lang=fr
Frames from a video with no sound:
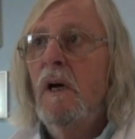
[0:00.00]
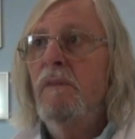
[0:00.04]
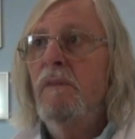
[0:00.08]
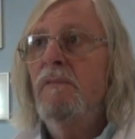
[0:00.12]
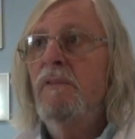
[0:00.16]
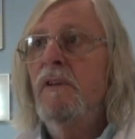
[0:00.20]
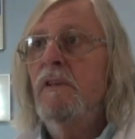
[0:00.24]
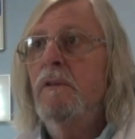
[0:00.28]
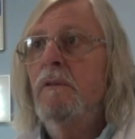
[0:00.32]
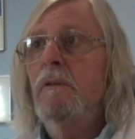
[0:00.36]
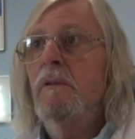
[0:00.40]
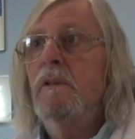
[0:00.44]

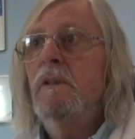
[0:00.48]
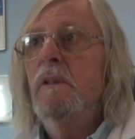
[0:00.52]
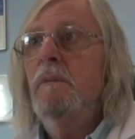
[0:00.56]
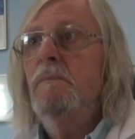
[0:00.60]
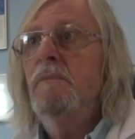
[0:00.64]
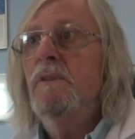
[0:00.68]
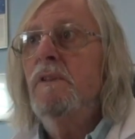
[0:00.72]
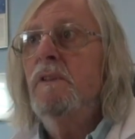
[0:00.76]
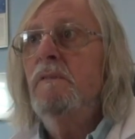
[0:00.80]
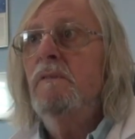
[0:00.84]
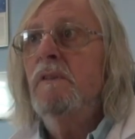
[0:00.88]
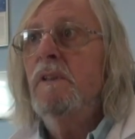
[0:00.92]
faire
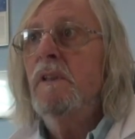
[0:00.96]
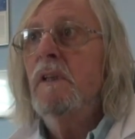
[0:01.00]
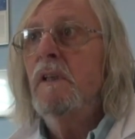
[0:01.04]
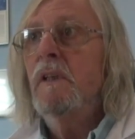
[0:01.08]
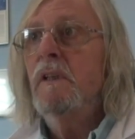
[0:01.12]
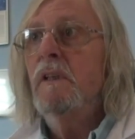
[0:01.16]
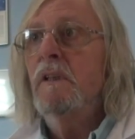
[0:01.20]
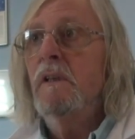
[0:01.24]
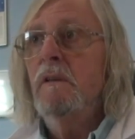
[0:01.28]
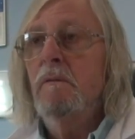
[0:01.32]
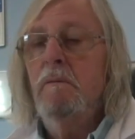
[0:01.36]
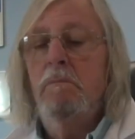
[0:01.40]

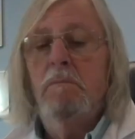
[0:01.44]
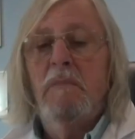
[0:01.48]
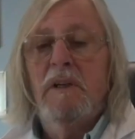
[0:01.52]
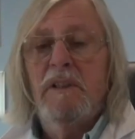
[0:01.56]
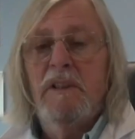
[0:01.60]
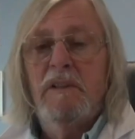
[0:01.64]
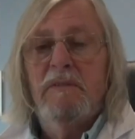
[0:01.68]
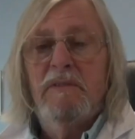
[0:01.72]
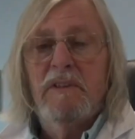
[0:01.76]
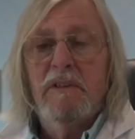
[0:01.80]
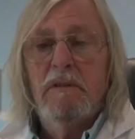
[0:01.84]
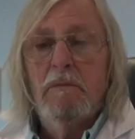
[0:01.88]
Sivir qui
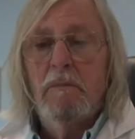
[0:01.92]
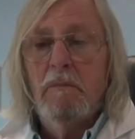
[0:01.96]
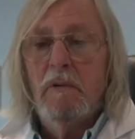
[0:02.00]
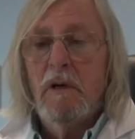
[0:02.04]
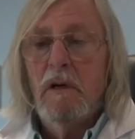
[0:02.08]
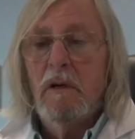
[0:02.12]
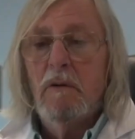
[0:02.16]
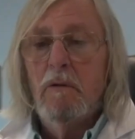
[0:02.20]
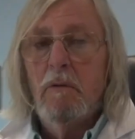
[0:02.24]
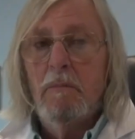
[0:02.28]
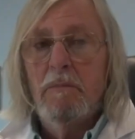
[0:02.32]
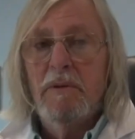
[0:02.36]

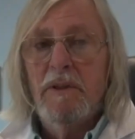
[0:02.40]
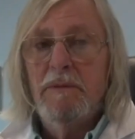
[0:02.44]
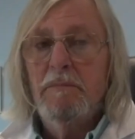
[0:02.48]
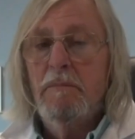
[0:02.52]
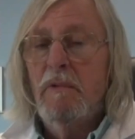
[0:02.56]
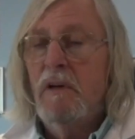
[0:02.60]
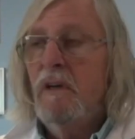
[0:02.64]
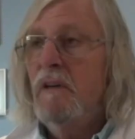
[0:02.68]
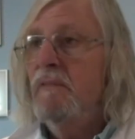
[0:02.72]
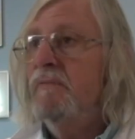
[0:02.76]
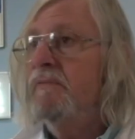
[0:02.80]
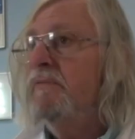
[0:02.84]
manifestement a
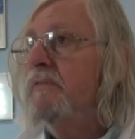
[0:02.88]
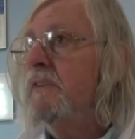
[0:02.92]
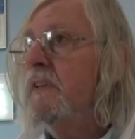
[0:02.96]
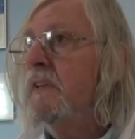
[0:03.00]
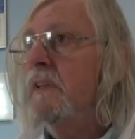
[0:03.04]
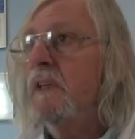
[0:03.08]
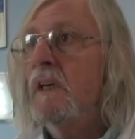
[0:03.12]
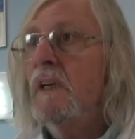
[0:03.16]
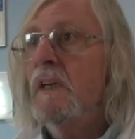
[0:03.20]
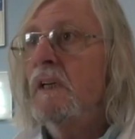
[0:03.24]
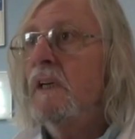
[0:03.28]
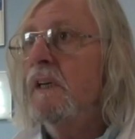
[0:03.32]
complètement
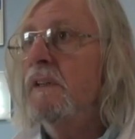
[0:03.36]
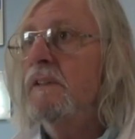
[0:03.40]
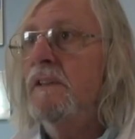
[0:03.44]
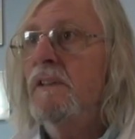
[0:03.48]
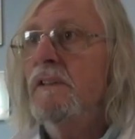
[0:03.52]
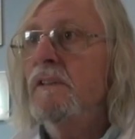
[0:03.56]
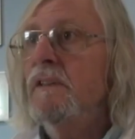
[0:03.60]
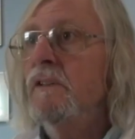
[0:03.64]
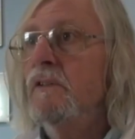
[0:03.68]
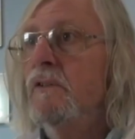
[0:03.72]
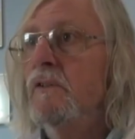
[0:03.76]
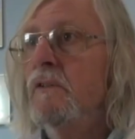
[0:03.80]
infiltré la
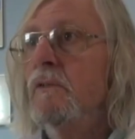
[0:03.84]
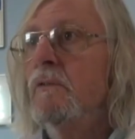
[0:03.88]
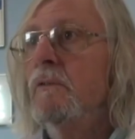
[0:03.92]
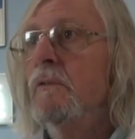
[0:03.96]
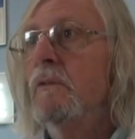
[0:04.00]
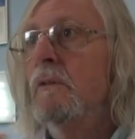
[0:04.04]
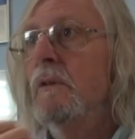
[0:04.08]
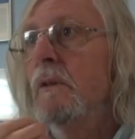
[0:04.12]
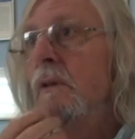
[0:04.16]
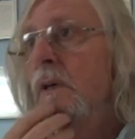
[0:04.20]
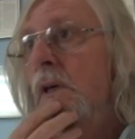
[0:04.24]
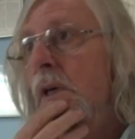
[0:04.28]

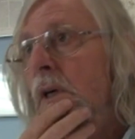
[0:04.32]
décision